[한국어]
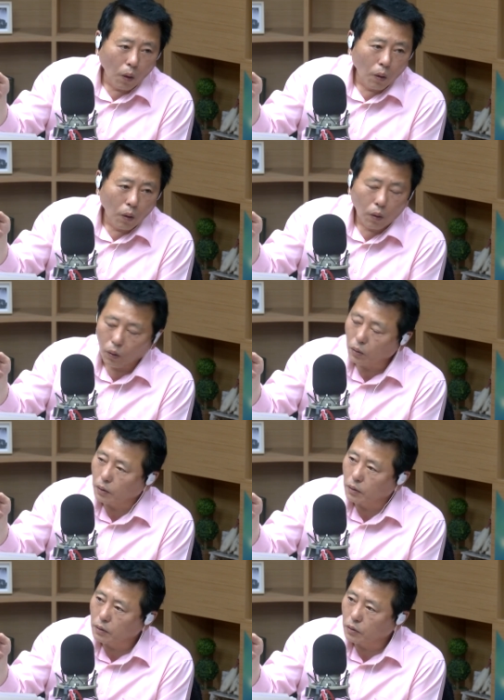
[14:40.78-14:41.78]
네네. 네.
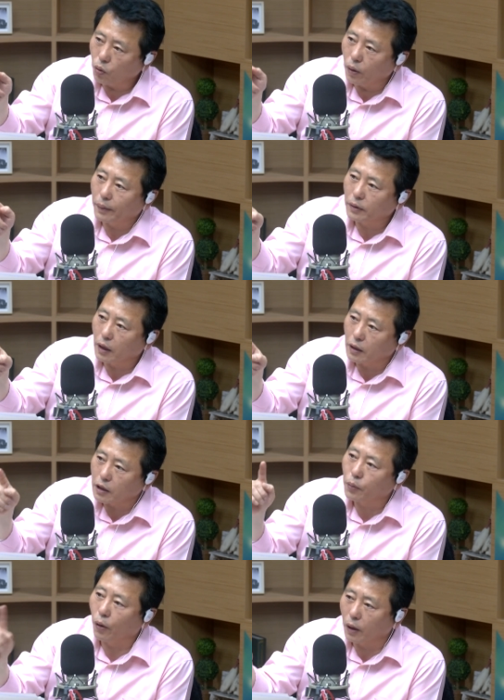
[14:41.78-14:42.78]
통합당은, 통합당은
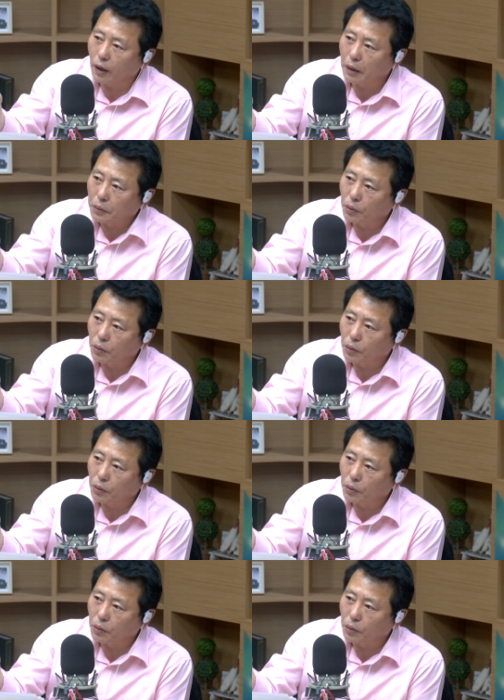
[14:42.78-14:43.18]
금요일 날 하는